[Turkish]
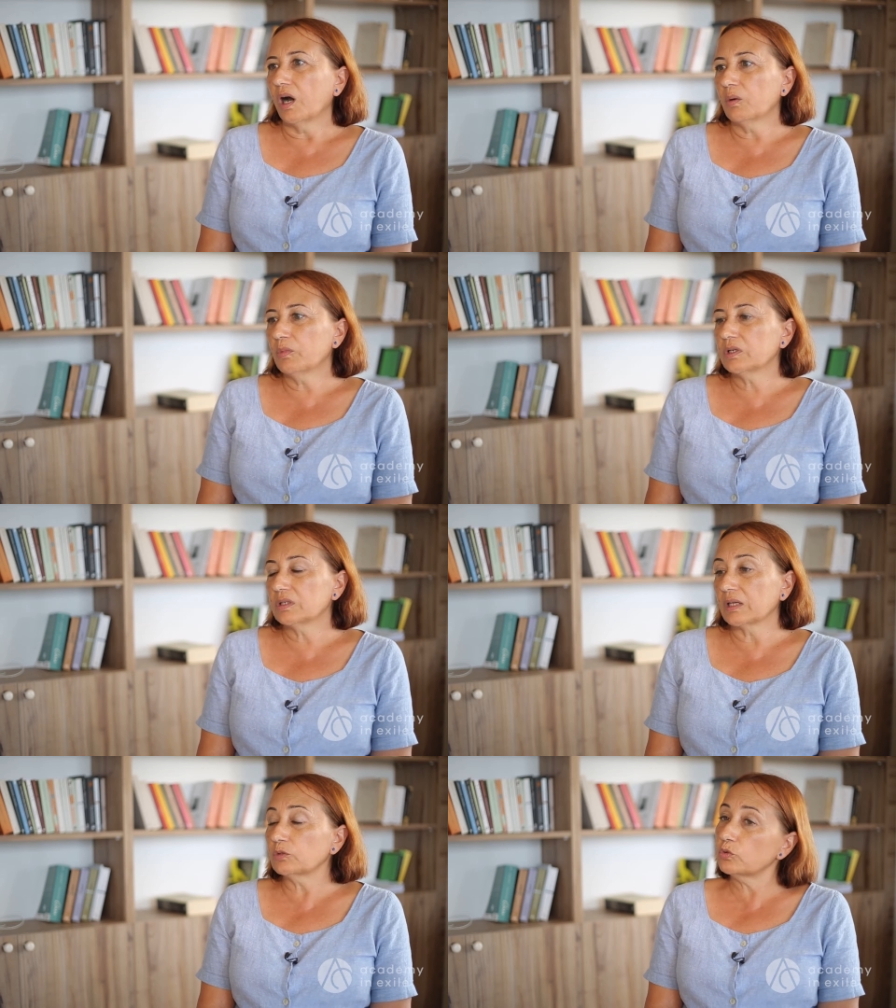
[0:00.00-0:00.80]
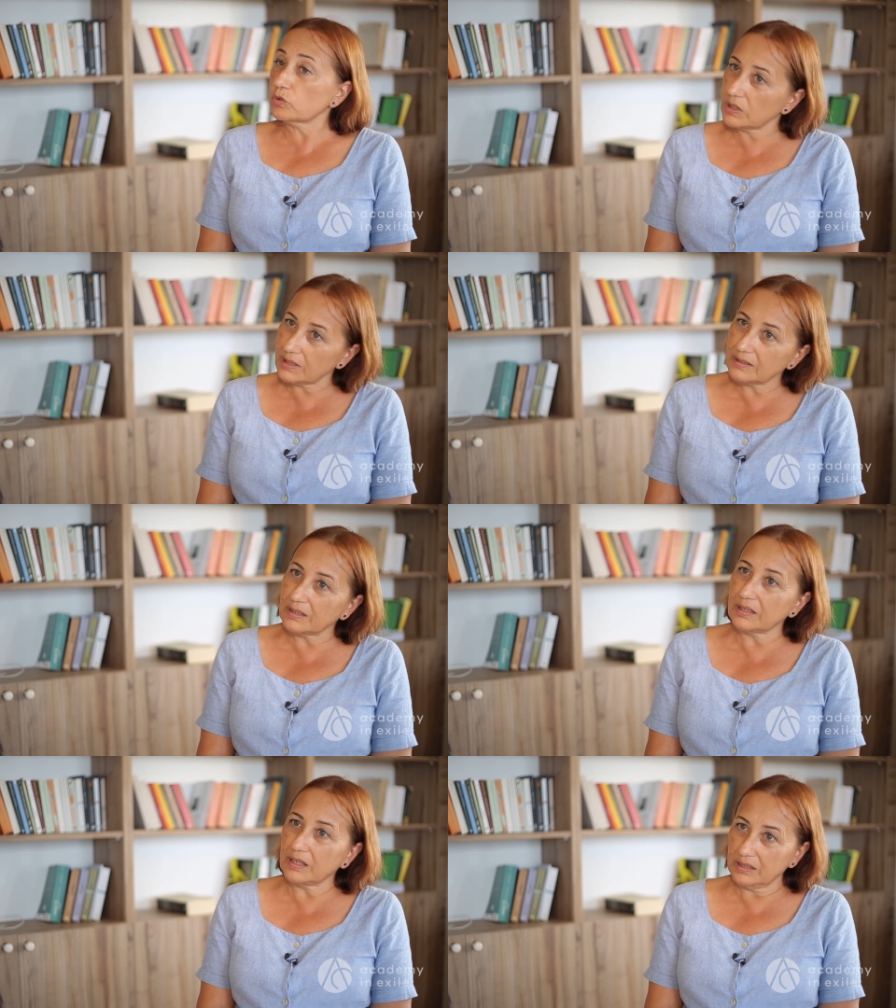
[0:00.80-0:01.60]
Ama yani
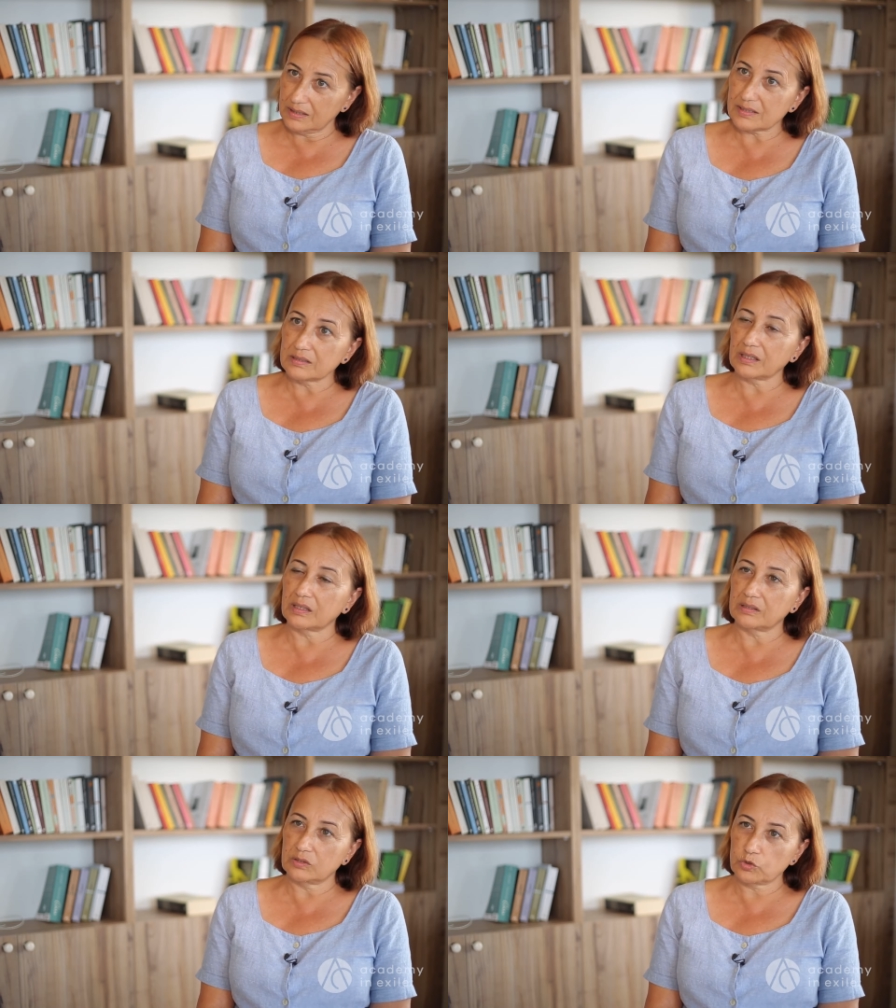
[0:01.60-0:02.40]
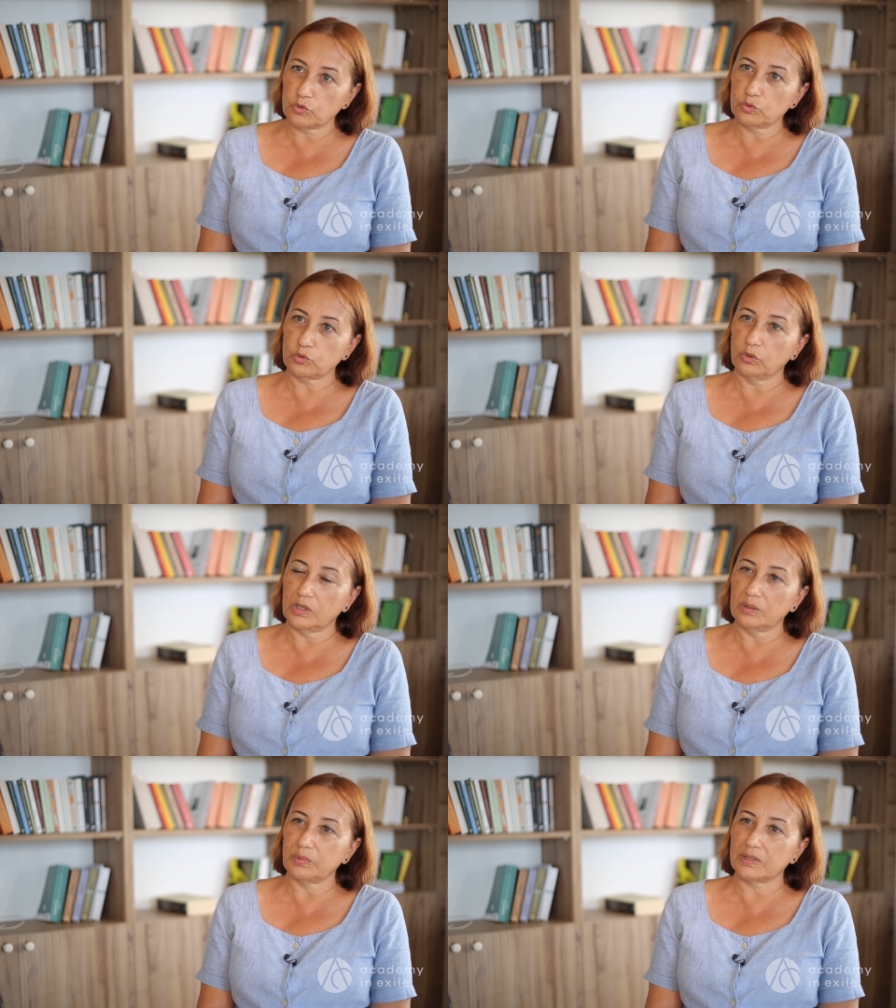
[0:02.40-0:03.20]
Türkiye'de en azından şunu
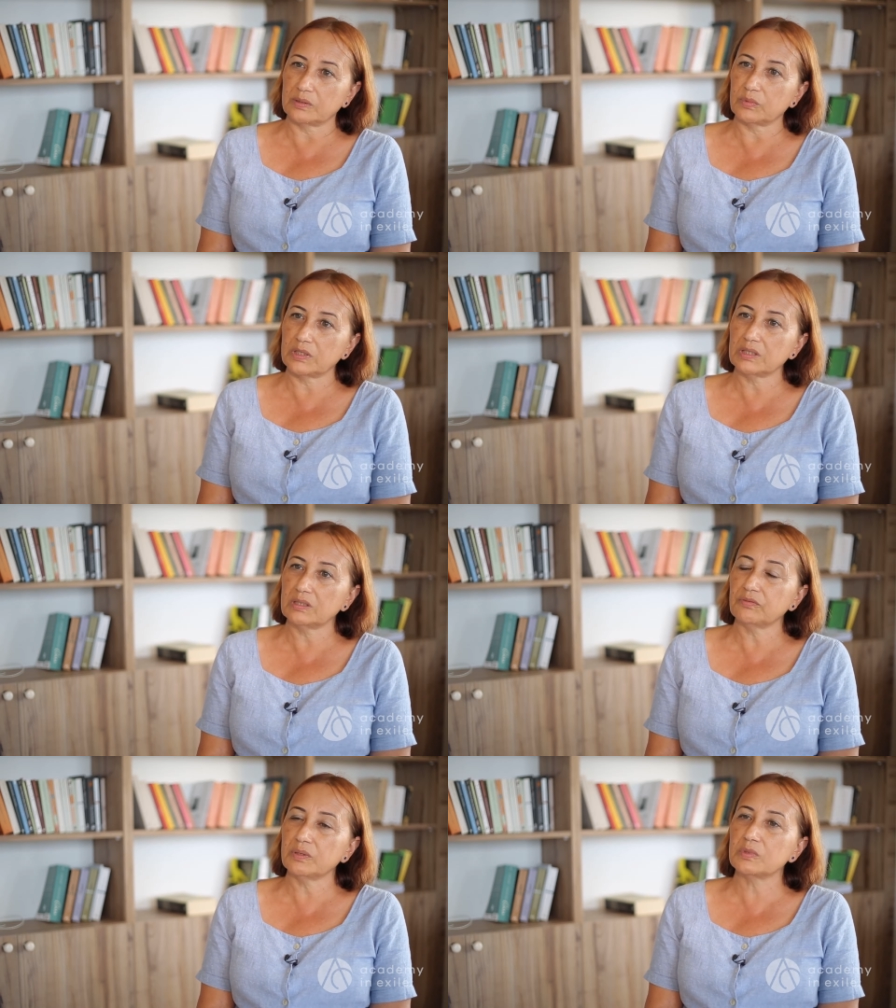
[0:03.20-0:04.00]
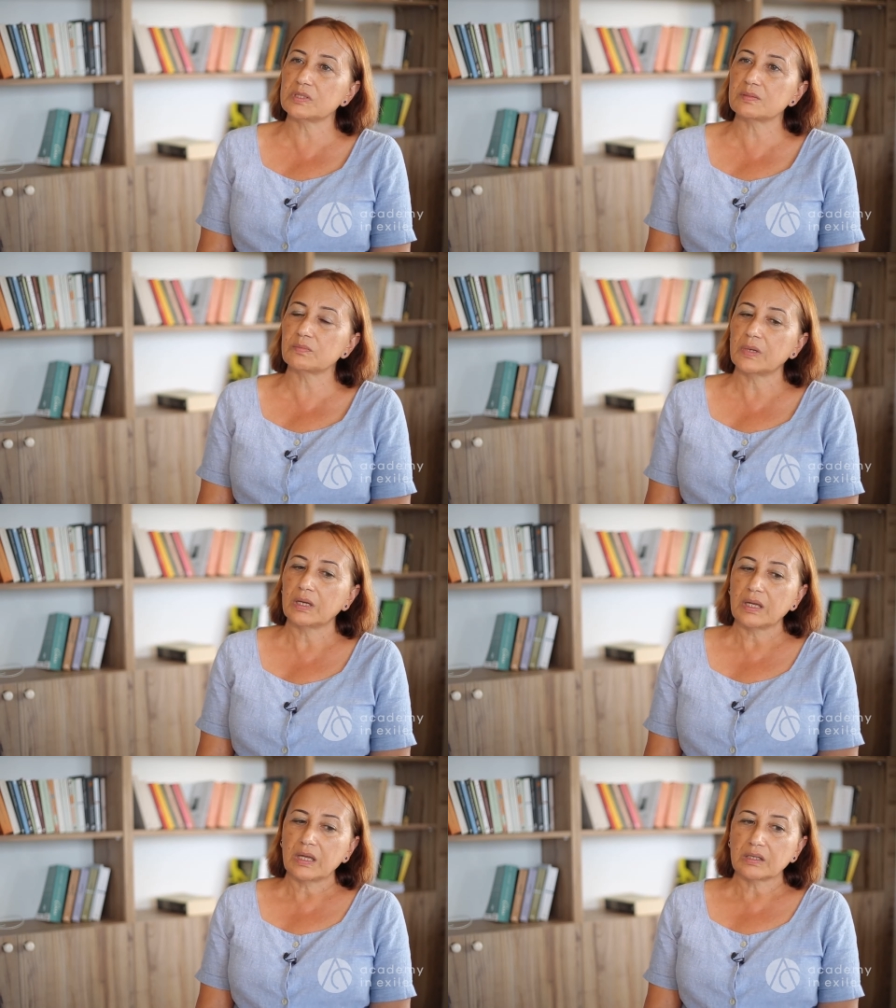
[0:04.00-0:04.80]
söyleyebilirim ki feminizm
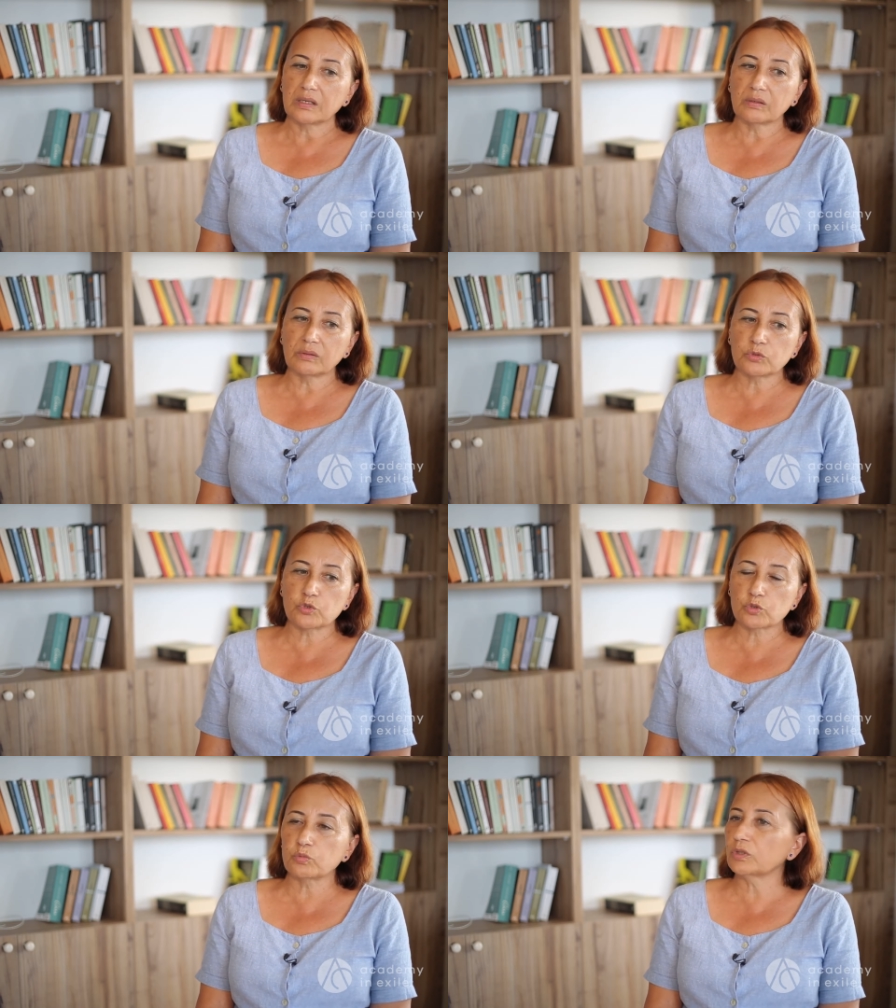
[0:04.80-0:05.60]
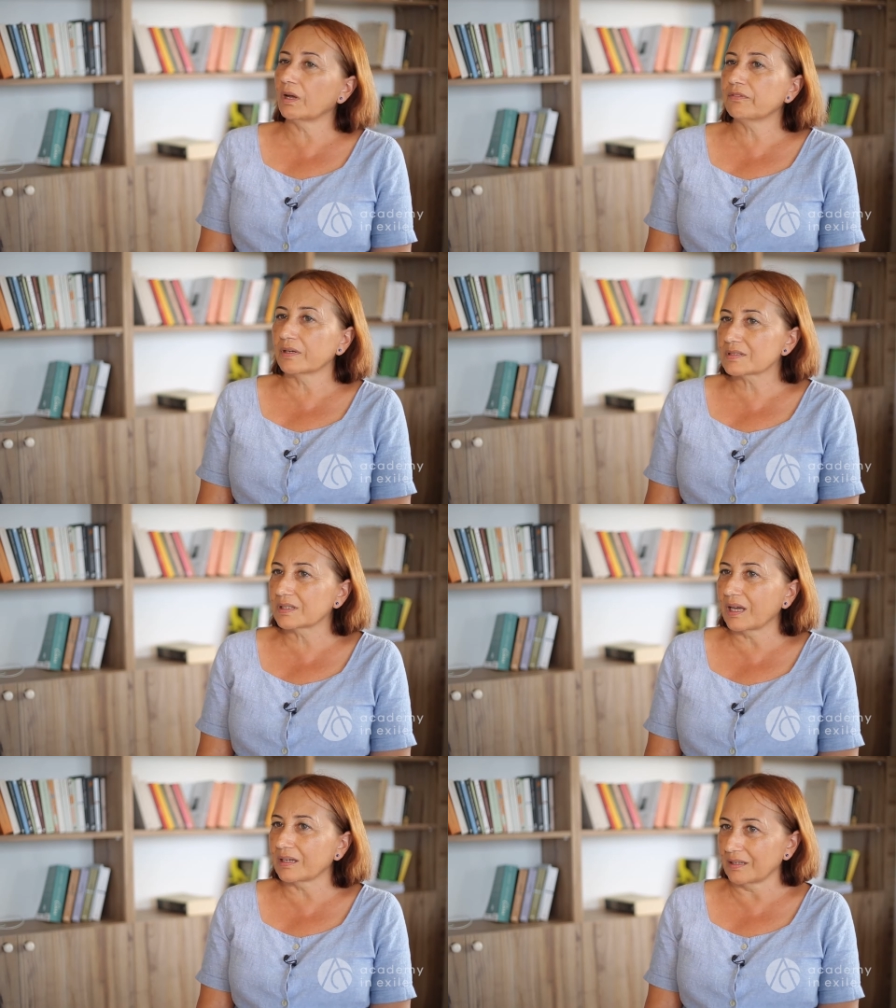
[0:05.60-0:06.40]
cürmünden fazla
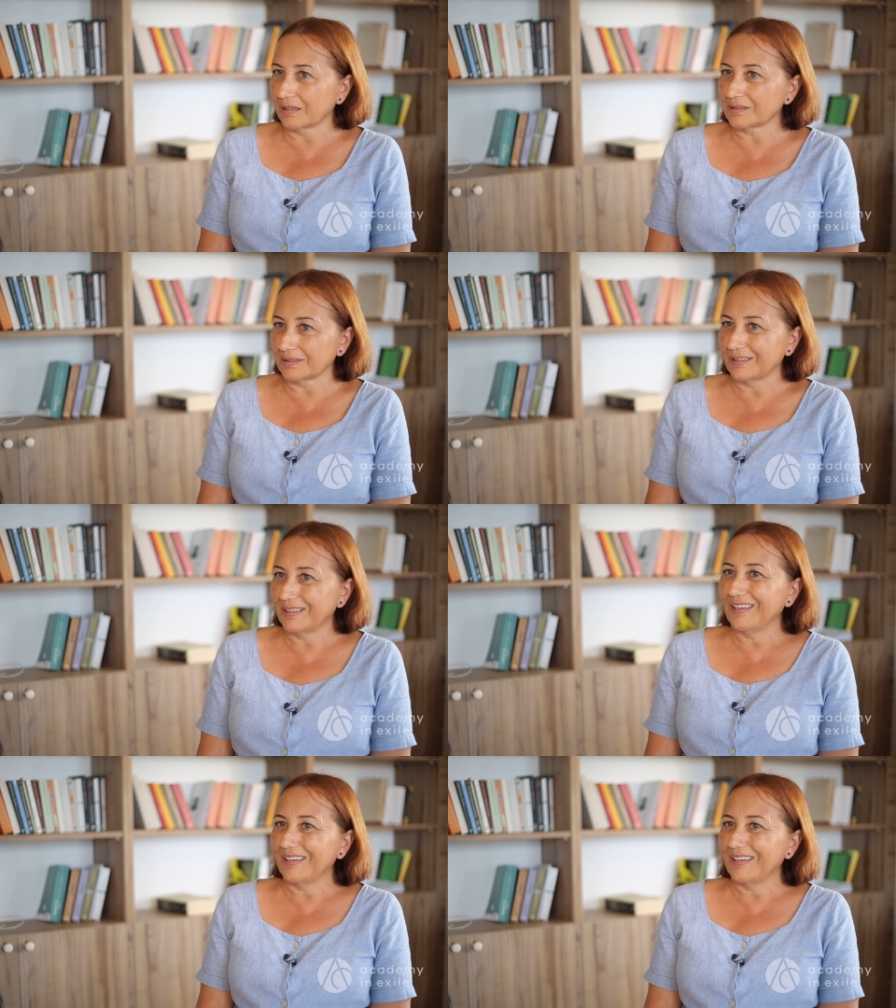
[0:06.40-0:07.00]
yer yaktı.